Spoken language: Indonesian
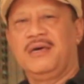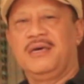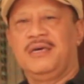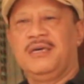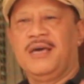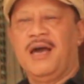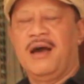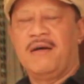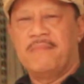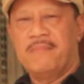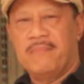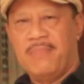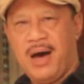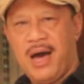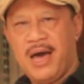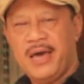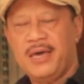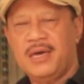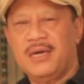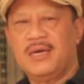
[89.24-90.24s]
yang
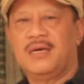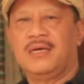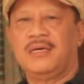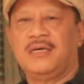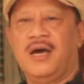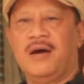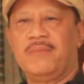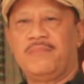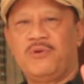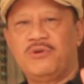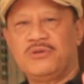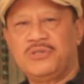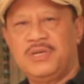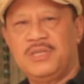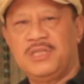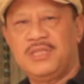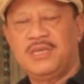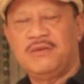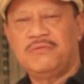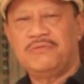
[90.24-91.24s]
baik, yang
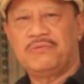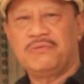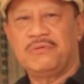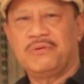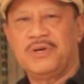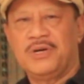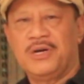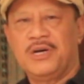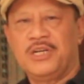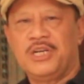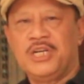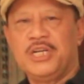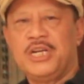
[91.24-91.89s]
positif di